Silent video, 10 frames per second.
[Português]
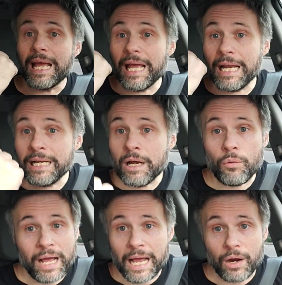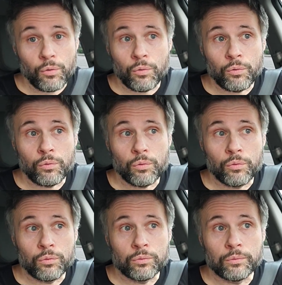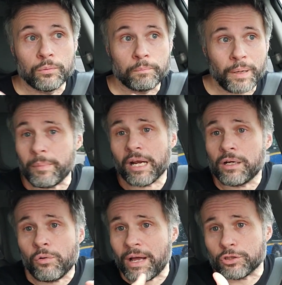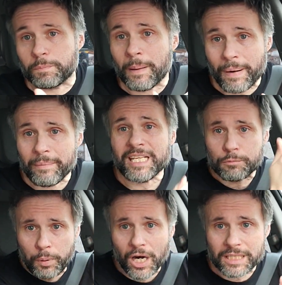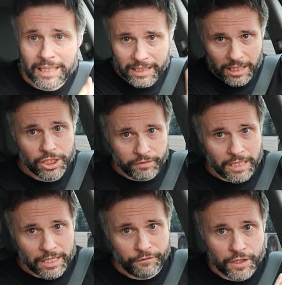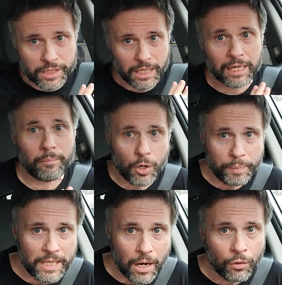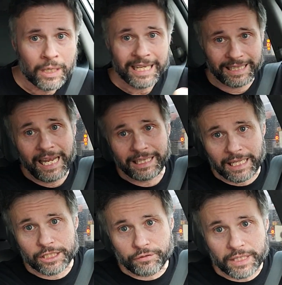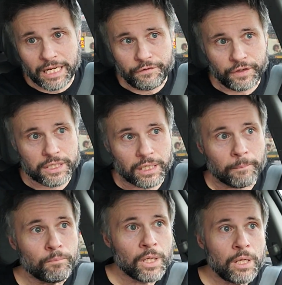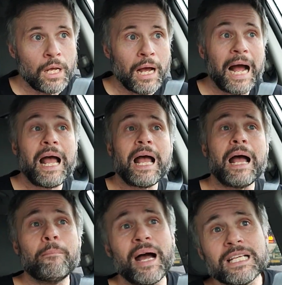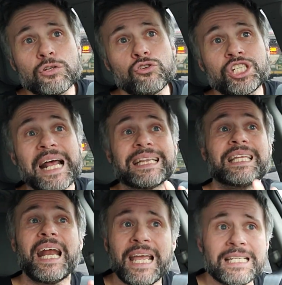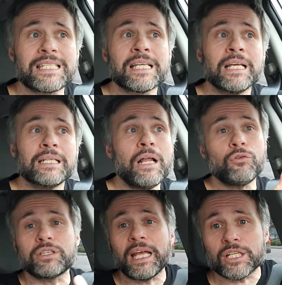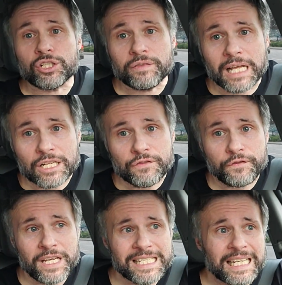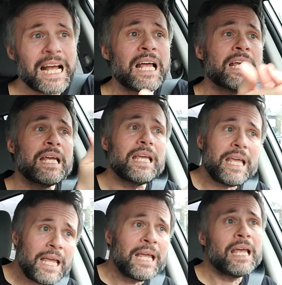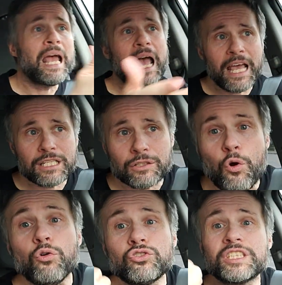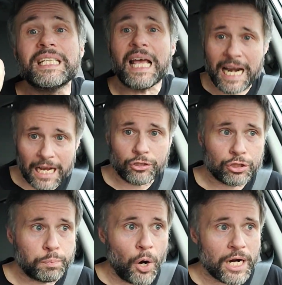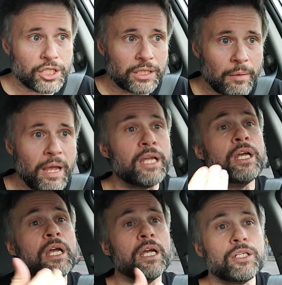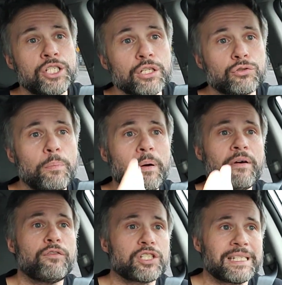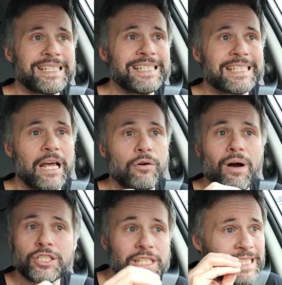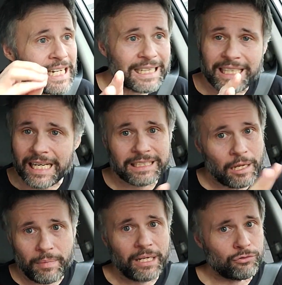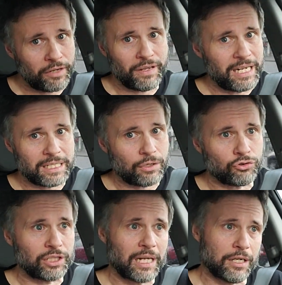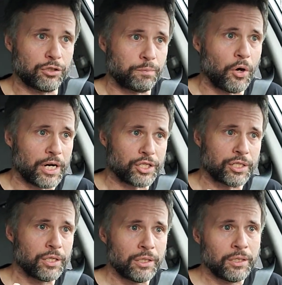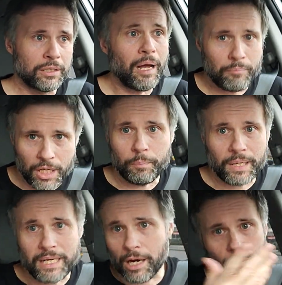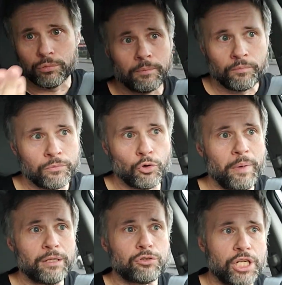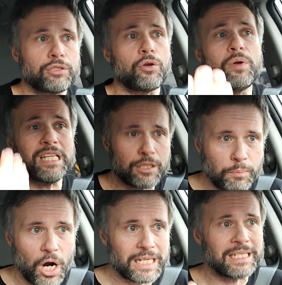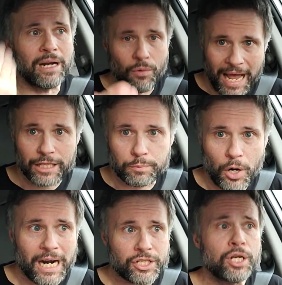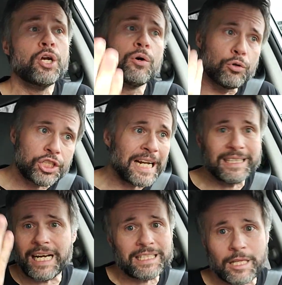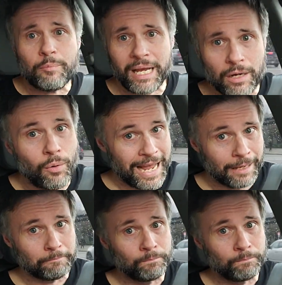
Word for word: ele não é um, um... primeiro ele não é um esporte. Para mim esporte tem que ter atividade física, na minha opinião, tem que ter atividade física. Ah, mas o xadrez não tem atividade física e é considerado esporte também. Desculpa, mas vou ser sincero, eu acho que xadrez também não deveria ser considerado esporte. Na minha opinião, do mesmo jeito que o esporte não é esporte, o xadrez também não é.